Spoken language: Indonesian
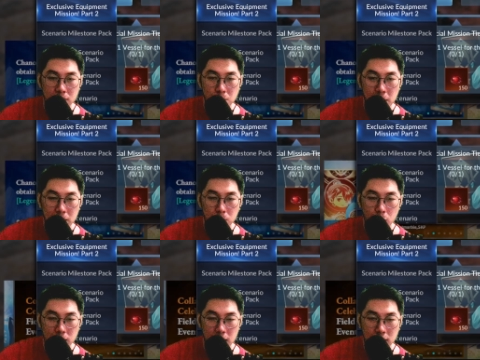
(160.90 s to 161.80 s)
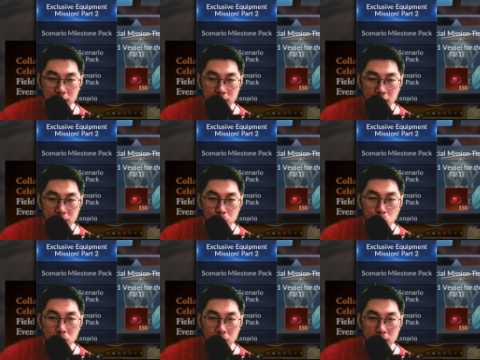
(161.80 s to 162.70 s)
bad blood lagi ya,
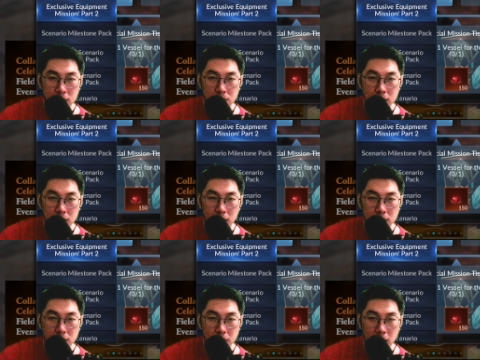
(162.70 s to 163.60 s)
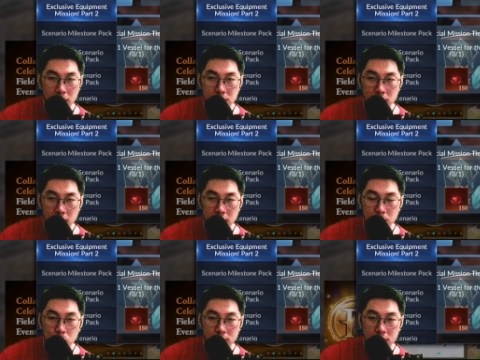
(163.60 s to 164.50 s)
multi kalau ini ya. Ini ada single, ada
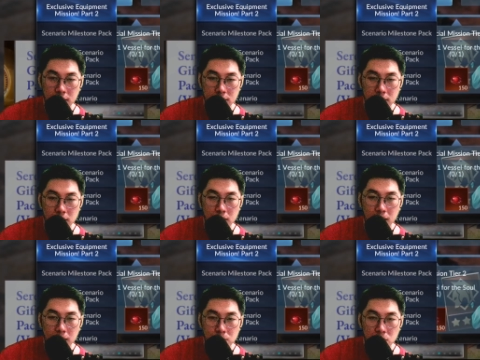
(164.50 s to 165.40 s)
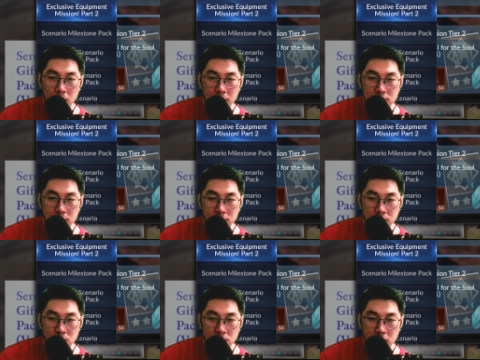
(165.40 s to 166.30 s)
multi, Ding. Crimson
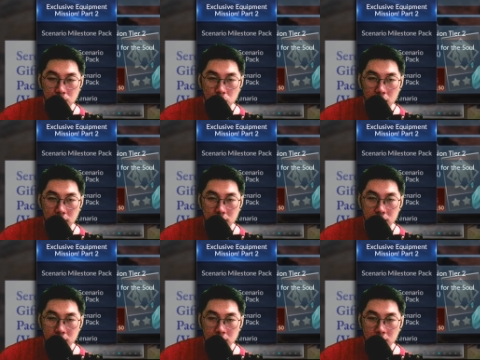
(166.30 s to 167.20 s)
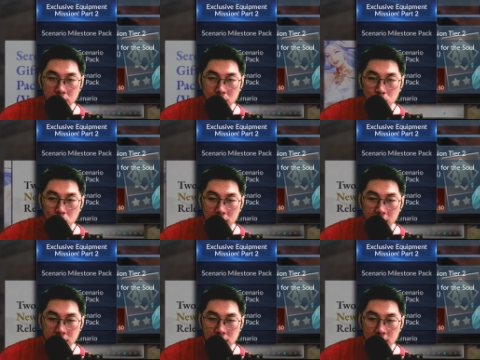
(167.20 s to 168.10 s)
Essence terus ini buat buat
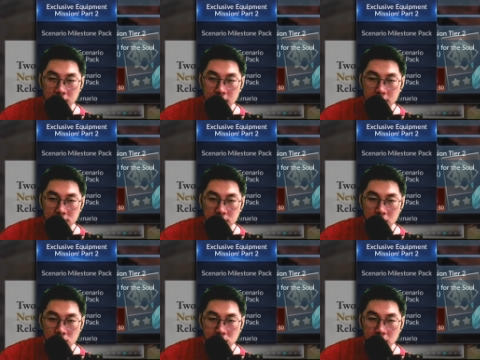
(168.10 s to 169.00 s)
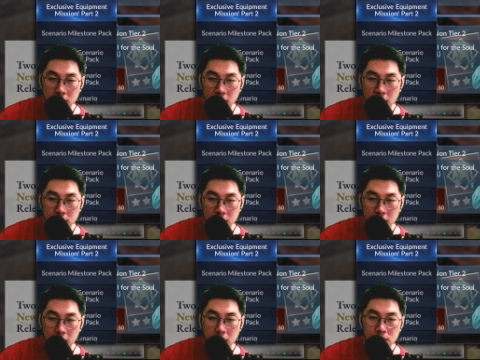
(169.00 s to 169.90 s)
enchanting terus ini
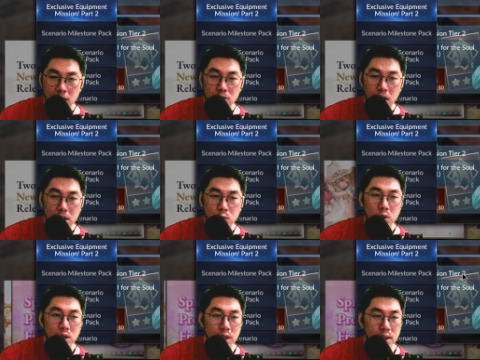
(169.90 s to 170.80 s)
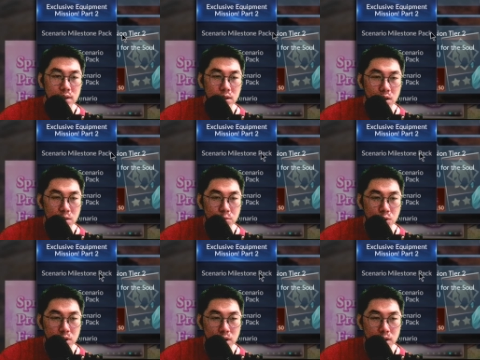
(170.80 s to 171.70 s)
ada satu kali multi ya satu kali
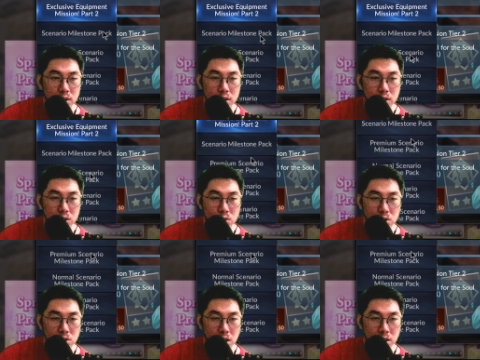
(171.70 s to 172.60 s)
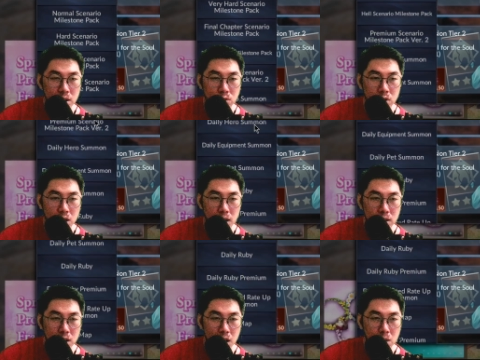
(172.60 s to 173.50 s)
multi terus sisanya ya udah ya
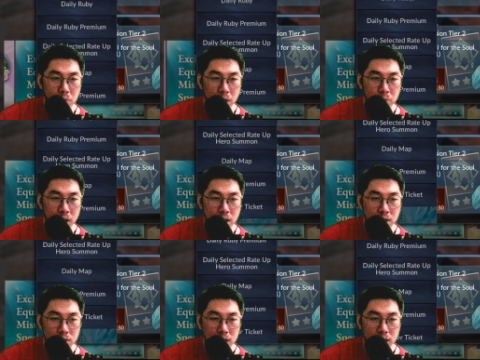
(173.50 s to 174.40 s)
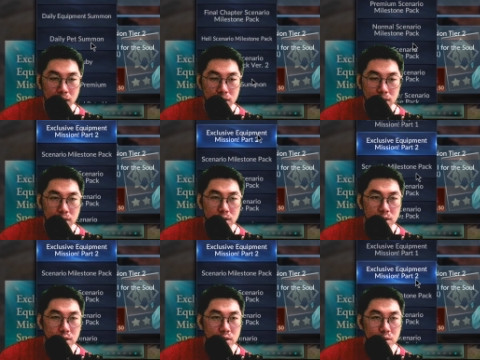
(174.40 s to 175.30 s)
tinggal pack-packan doang ya
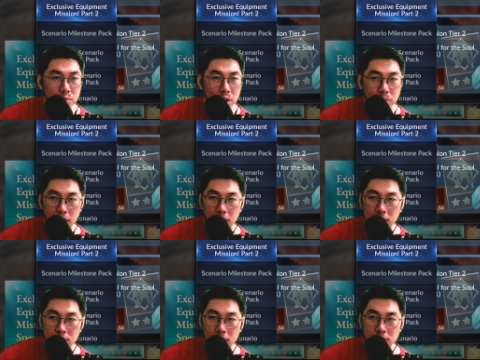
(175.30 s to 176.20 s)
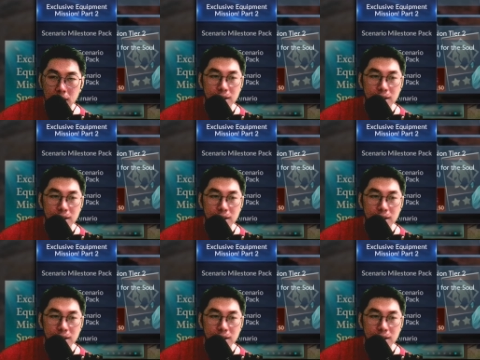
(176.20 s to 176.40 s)
pack-packan doang udah